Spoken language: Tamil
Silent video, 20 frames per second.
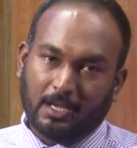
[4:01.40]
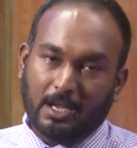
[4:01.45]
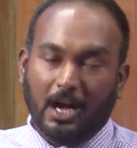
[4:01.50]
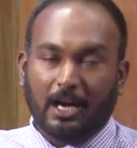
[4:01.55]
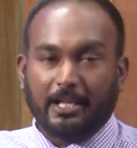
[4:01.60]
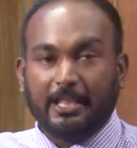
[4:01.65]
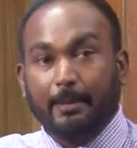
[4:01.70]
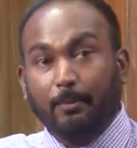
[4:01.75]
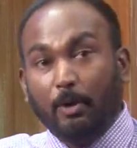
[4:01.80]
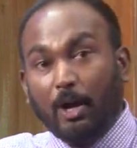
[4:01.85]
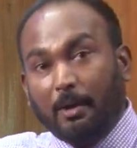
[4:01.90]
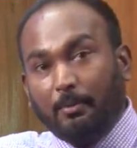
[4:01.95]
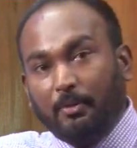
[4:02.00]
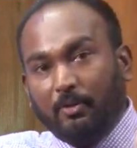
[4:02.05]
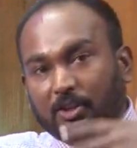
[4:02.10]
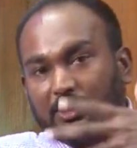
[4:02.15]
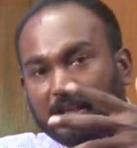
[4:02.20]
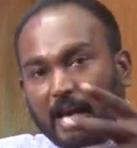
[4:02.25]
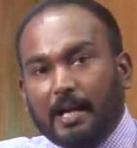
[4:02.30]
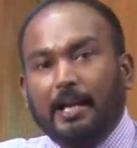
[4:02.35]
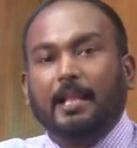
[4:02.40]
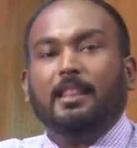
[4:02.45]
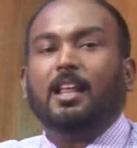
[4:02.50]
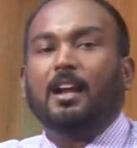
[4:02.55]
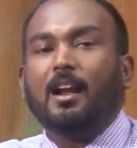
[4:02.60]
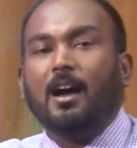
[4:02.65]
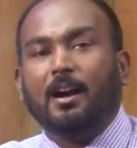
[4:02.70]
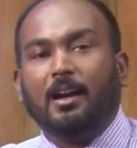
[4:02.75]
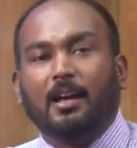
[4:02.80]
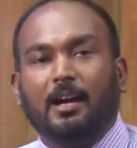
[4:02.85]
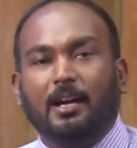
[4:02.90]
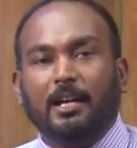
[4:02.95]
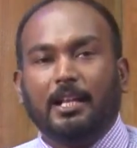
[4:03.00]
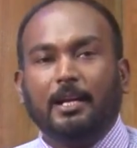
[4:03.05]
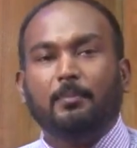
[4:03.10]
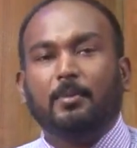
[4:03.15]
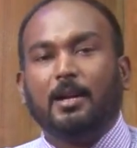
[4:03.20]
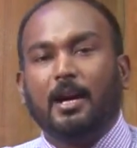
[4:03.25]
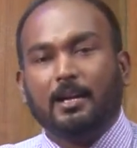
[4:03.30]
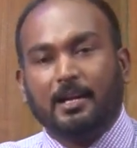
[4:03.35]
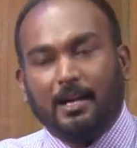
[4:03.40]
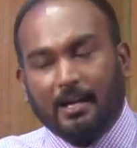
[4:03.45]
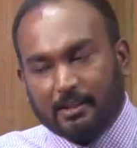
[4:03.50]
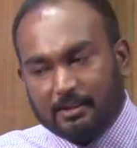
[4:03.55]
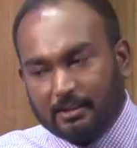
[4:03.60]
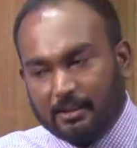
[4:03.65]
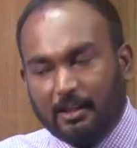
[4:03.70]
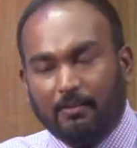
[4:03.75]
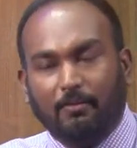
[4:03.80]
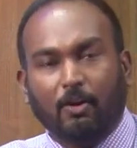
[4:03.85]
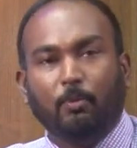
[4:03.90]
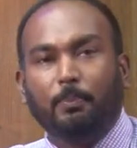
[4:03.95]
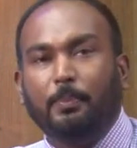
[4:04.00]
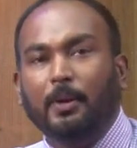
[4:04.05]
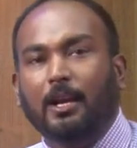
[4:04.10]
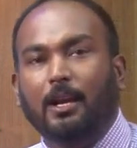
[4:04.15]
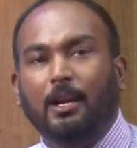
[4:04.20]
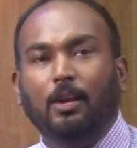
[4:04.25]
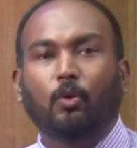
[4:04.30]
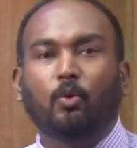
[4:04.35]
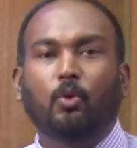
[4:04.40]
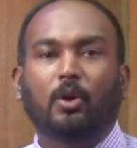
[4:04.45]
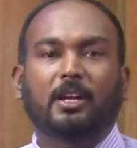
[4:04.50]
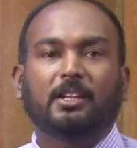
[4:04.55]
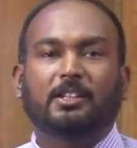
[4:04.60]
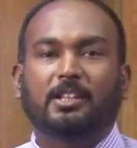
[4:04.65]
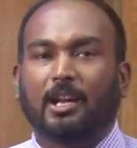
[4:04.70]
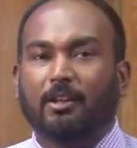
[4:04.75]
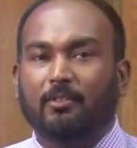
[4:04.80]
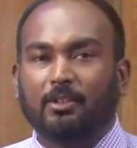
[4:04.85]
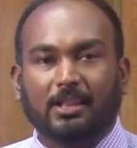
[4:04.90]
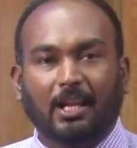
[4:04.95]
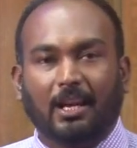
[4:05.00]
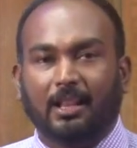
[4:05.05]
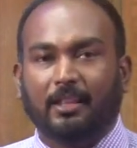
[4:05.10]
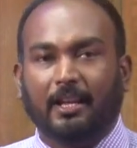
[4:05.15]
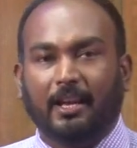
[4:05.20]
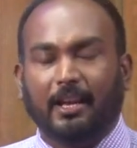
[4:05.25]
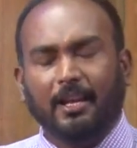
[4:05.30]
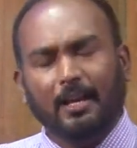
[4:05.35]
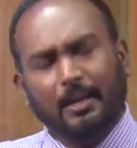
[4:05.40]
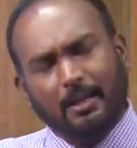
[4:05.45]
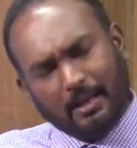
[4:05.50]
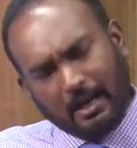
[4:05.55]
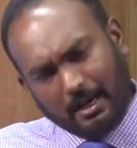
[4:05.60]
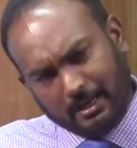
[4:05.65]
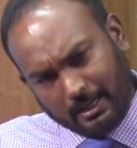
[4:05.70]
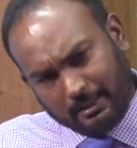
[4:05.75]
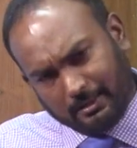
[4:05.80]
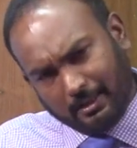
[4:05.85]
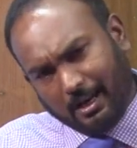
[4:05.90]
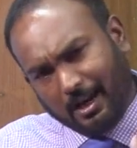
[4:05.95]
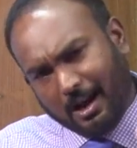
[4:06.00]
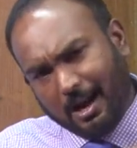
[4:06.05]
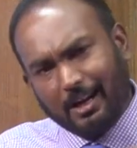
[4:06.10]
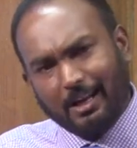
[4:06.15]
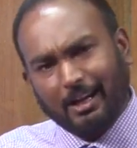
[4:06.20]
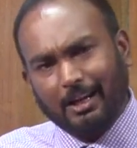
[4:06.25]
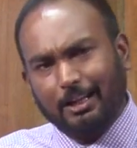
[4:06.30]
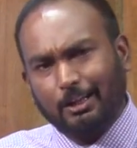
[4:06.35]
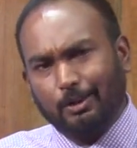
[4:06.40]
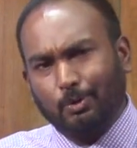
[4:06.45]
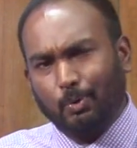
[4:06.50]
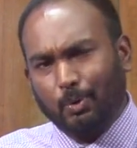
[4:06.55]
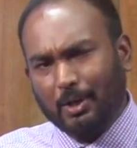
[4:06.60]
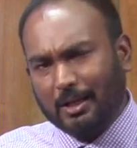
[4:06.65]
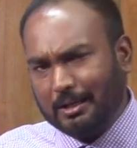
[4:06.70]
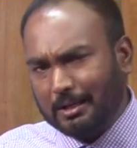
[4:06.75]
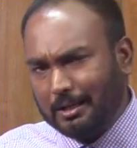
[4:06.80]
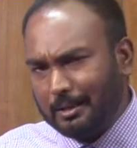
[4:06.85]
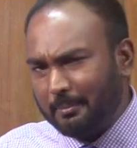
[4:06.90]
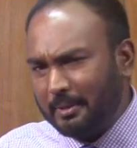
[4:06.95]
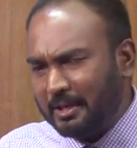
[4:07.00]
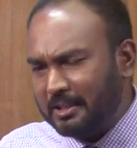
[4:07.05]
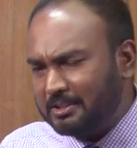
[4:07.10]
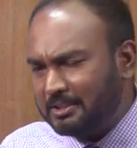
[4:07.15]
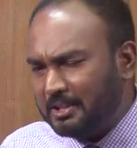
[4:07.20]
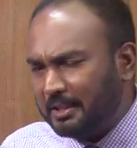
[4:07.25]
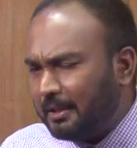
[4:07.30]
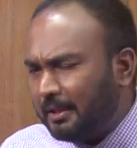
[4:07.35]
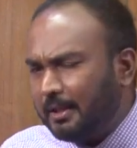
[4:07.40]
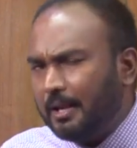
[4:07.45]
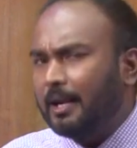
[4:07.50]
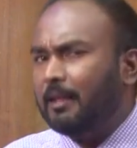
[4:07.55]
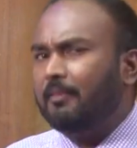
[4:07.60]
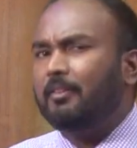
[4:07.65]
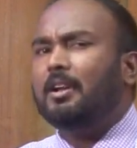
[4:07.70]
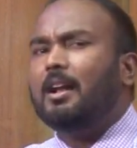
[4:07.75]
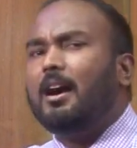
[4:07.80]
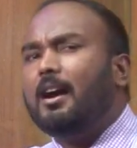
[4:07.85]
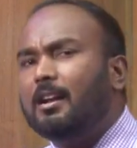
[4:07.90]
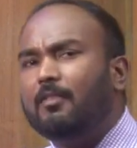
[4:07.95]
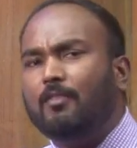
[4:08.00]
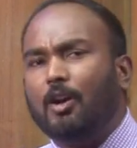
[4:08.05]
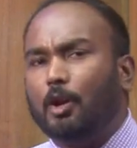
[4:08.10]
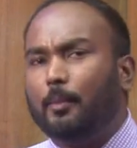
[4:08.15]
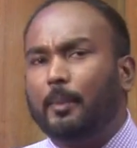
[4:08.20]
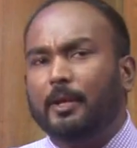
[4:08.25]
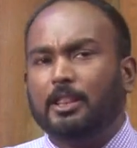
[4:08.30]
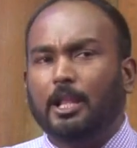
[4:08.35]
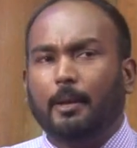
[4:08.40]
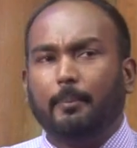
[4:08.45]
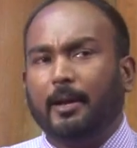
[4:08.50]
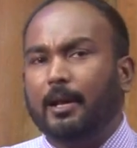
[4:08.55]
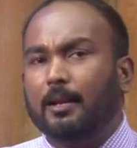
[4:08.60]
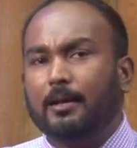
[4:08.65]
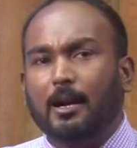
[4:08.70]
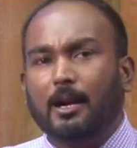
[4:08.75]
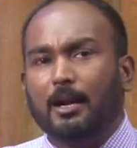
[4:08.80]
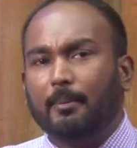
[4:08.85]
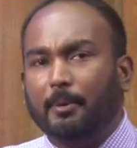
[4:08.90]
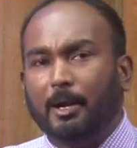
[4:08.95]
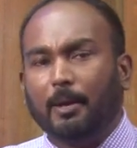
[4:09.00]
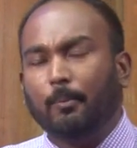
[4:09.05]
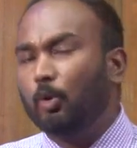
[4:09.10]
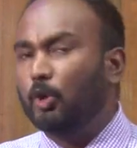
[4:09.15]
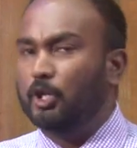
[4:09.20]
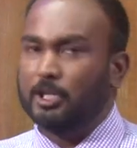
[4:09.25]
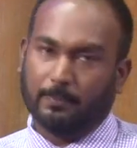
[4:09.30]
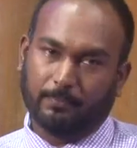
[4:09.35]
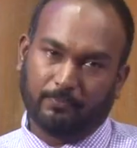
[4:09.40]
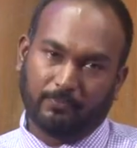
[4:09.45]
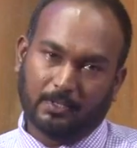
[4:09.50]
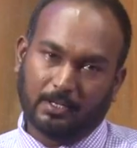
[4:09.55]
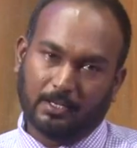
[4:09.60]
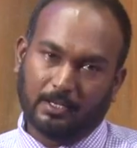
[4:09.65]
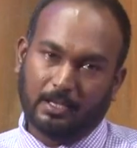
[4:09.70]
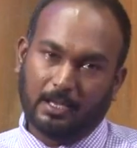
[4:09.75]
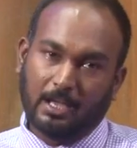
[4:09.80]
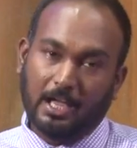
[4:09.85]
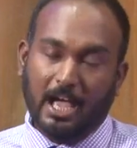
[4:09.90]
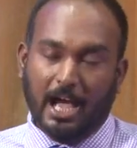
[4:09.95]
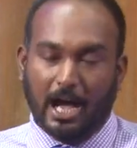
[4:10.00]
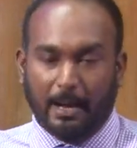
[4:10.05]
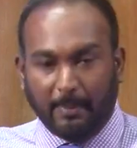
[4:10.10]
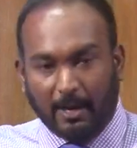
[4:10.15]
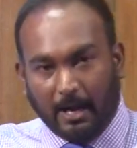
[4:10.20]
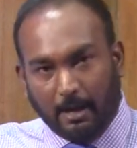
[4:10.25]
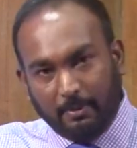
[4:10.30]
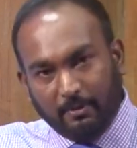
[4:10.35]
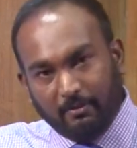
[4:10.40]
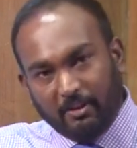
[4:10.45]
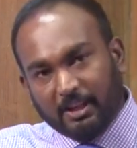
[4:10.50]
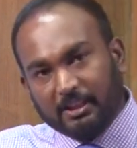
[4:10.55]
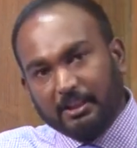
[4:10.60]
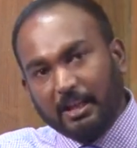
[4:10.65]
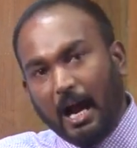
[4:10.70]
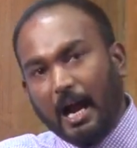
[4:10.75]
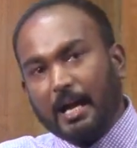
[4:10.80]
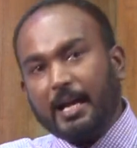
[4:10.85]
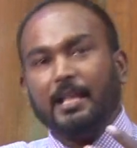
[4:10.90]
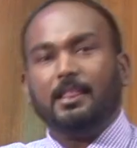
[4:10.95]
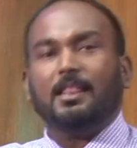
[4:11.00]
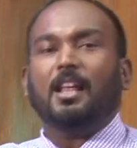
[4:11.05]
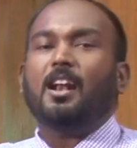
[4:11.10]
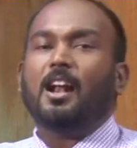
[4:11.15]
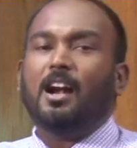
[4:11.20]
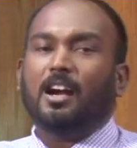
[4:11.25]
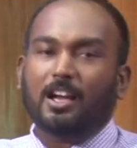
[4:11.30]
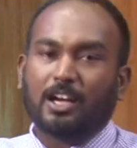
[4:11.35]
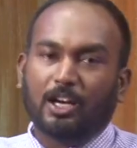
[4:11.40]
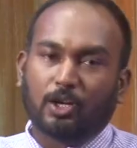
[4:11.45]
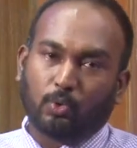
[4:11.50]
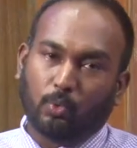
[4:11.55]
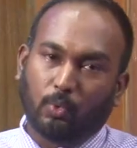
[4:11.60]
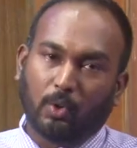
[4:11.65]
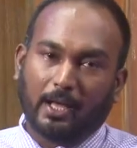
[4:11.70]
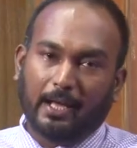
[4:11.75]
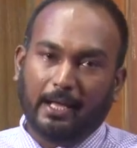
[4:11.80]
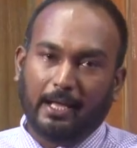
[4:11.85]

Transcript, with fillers: அதேபோல் அபிவிருத்தி அடைந்த நாடுகளிலும் நான் கடத்த வகுப்பில் உங்களுக்கு தெரிவித்திருந்தேன் அடைந்த நாடுகளில் கூட மிகச் சிறிய அளவிலான வறுமைத்தன்மைகள் காணப்பட முடியும் அப்போ அபிவிருத்தி அடைந்த நாடுகள் கூட